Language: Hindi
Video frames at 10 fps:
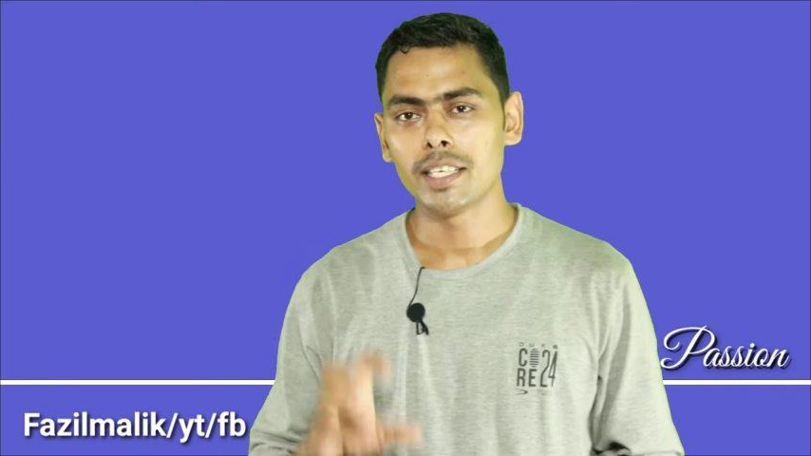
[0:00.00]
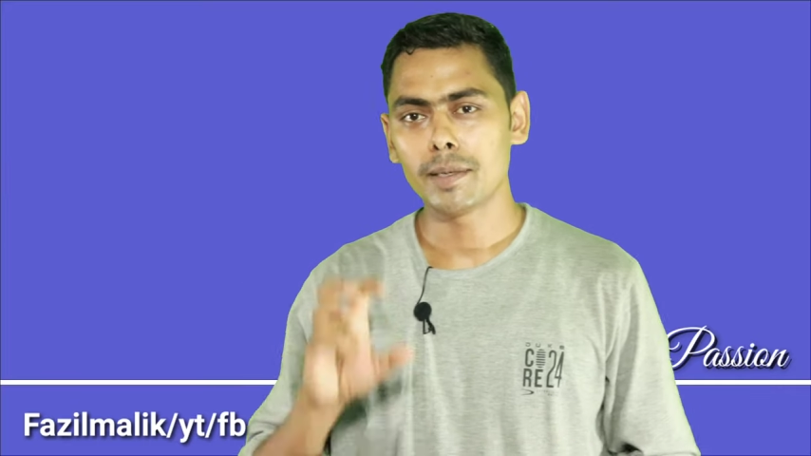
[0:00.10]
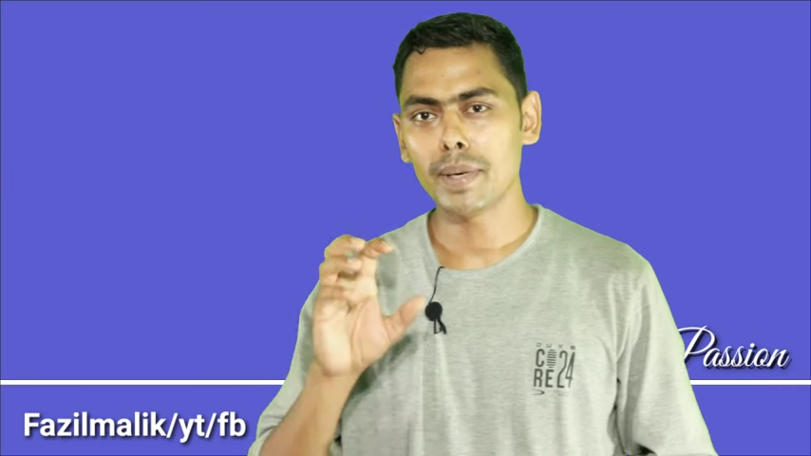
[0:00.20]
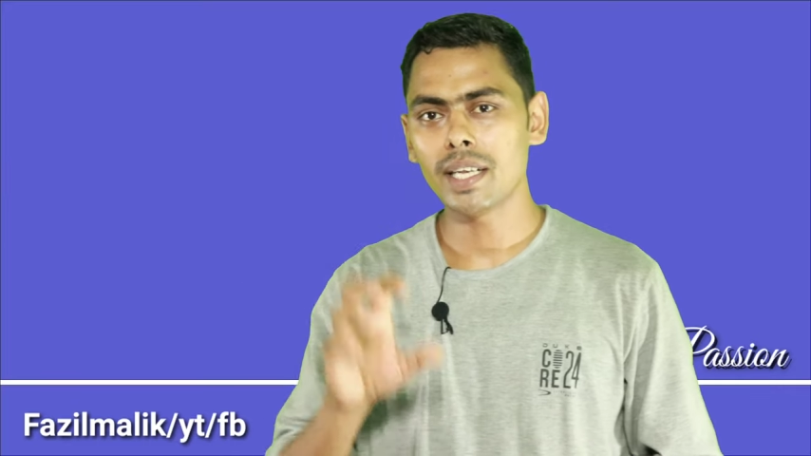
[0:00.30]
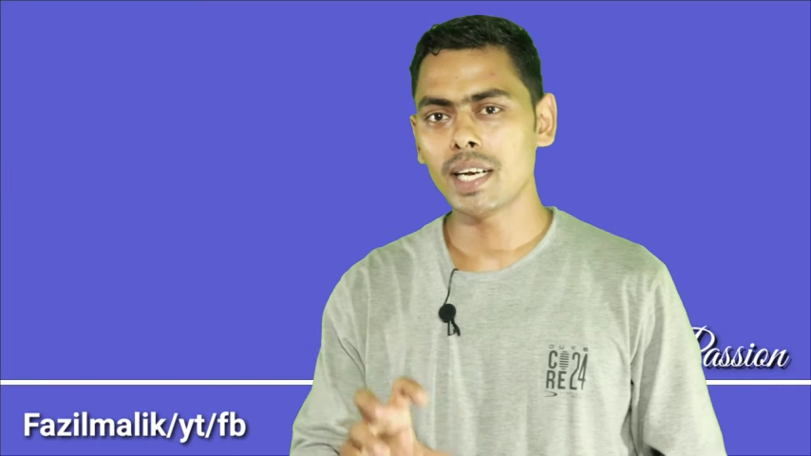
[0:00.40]

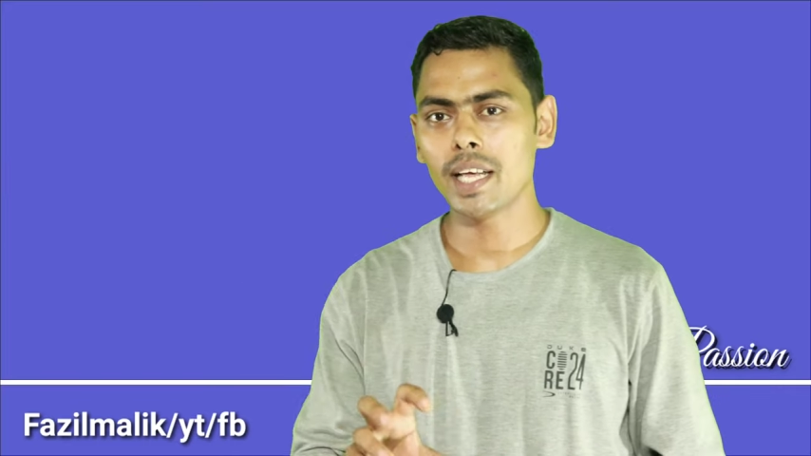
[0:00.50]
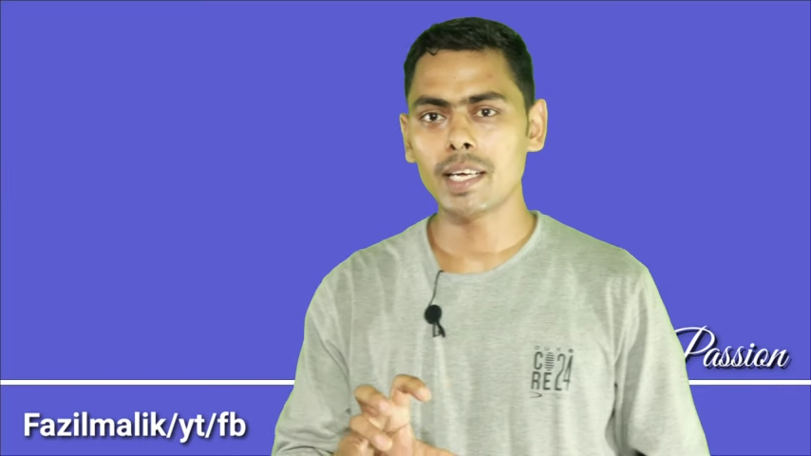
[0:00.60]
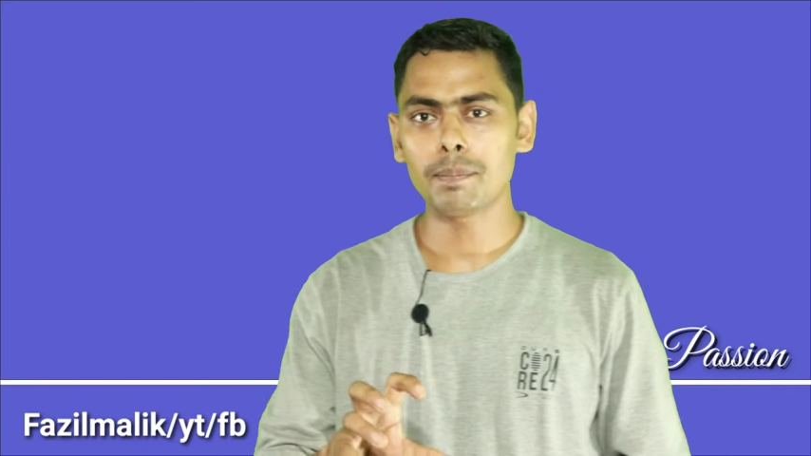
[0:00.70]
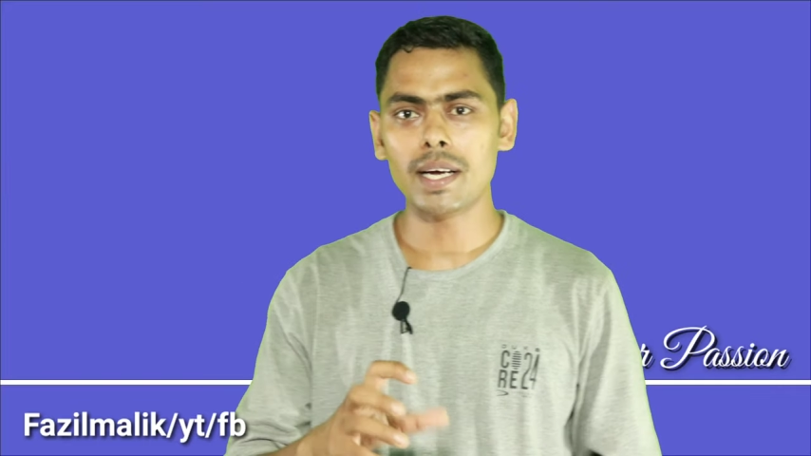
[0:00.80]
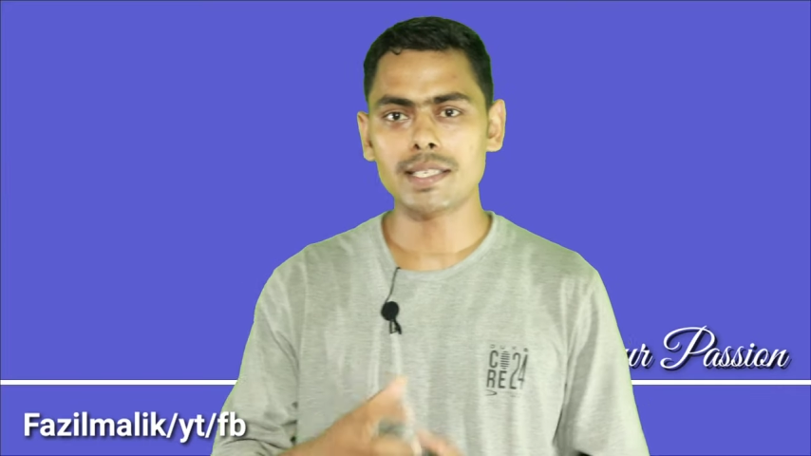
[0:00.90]
कि मैंने
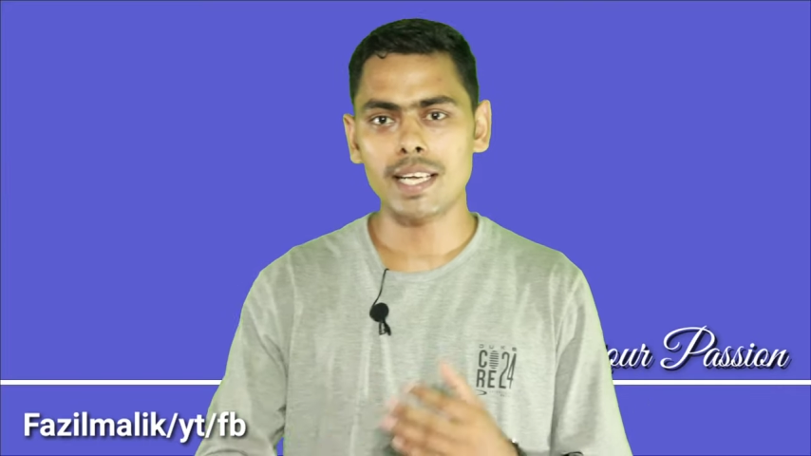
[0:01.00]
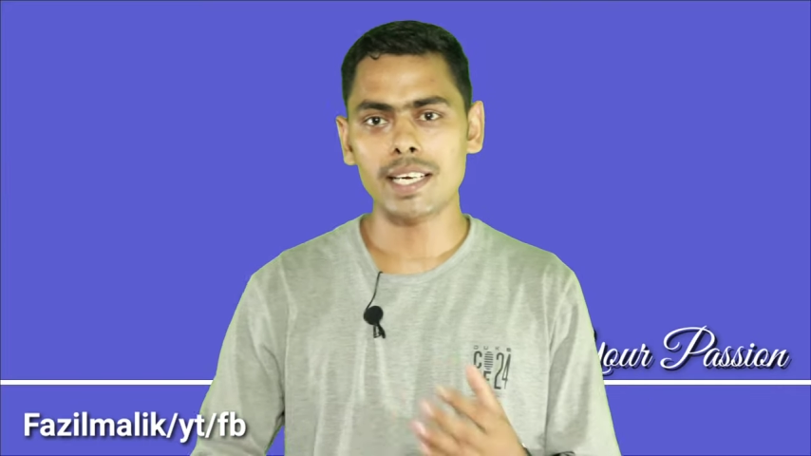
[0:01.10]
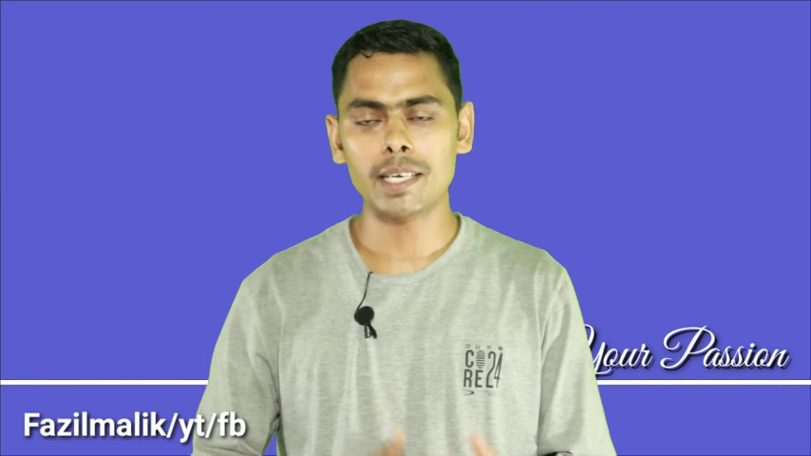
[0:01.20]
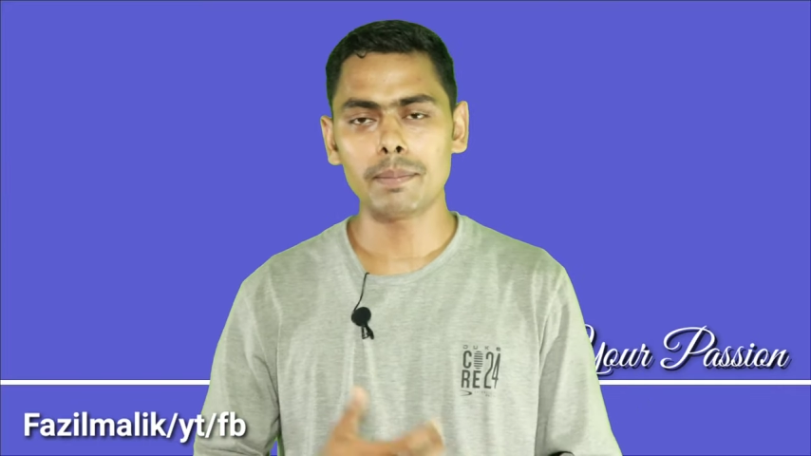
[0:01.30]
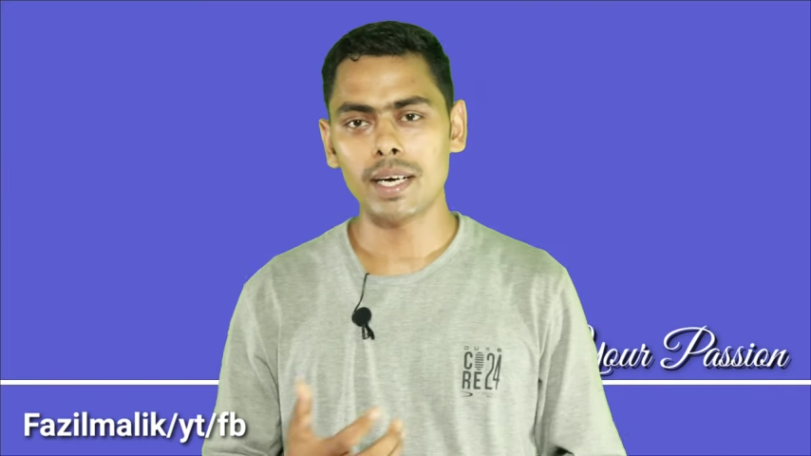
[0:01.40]
लाइक पाँच साल के